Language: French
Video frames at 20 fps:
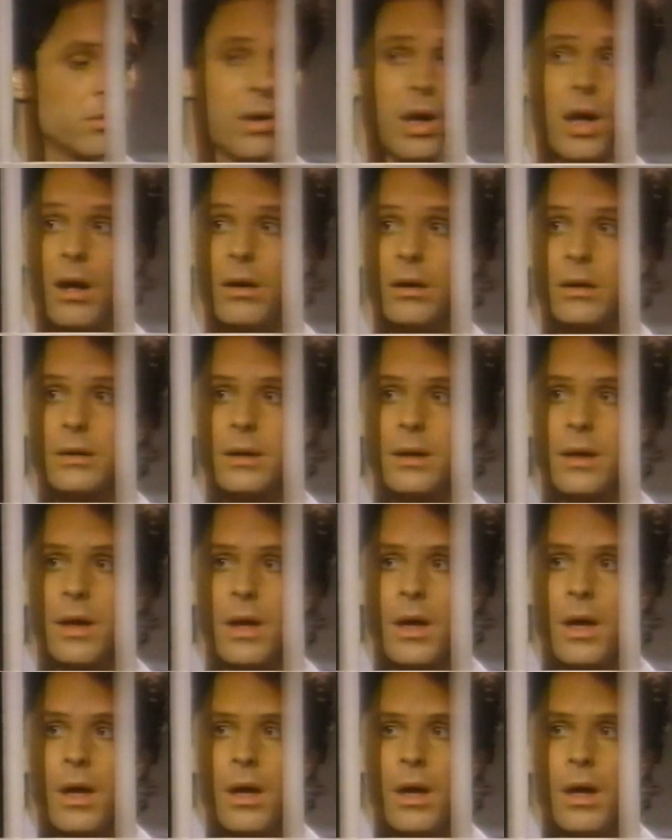Oh,
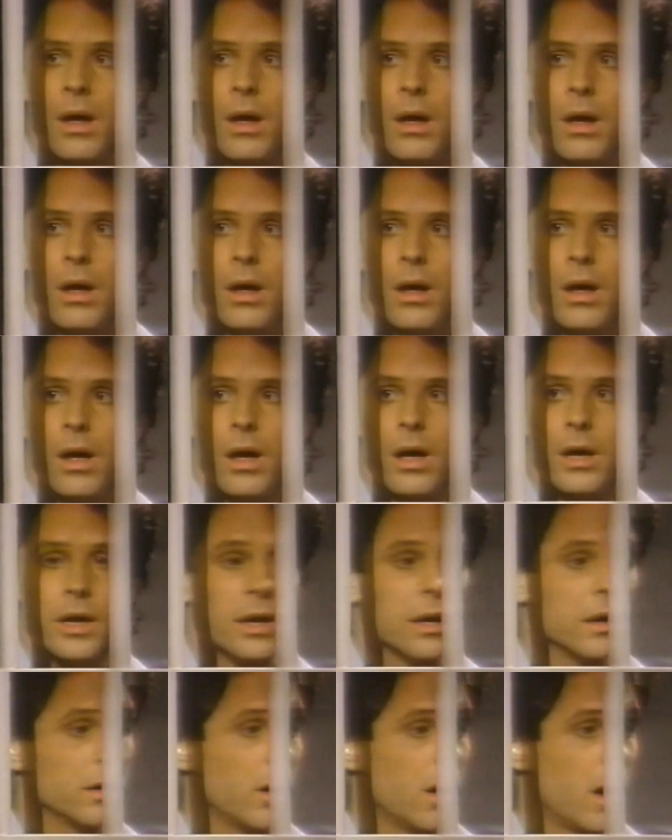tu ne peux
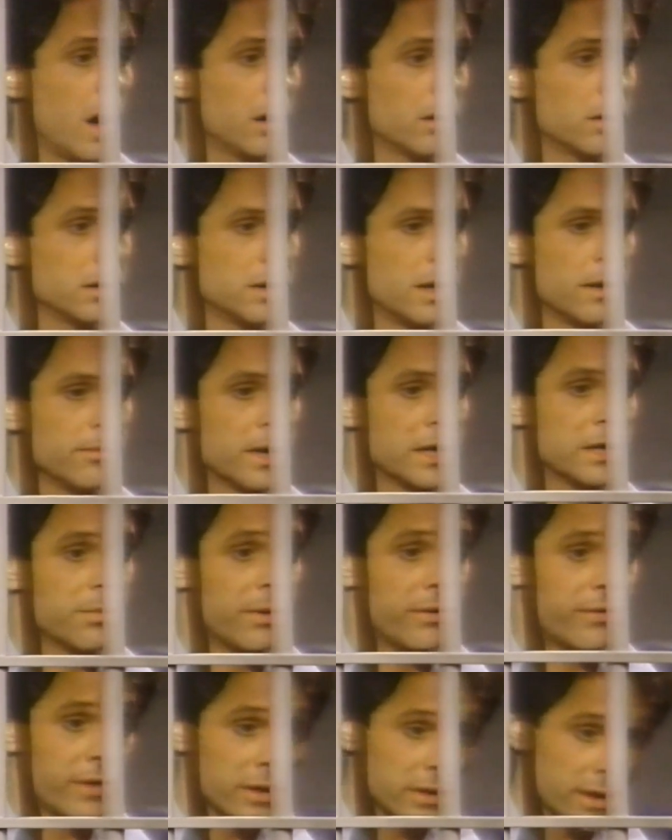pas savoir à quel point ça
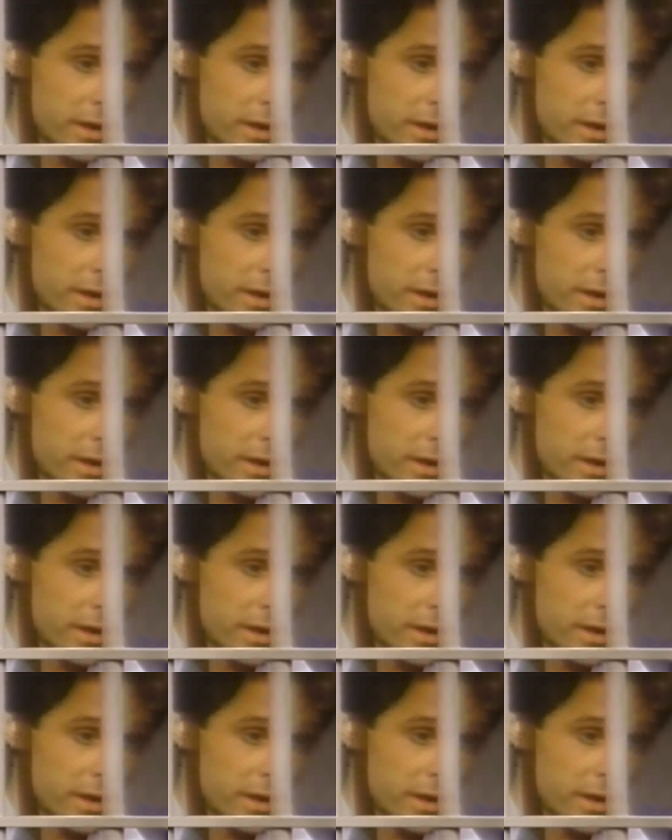me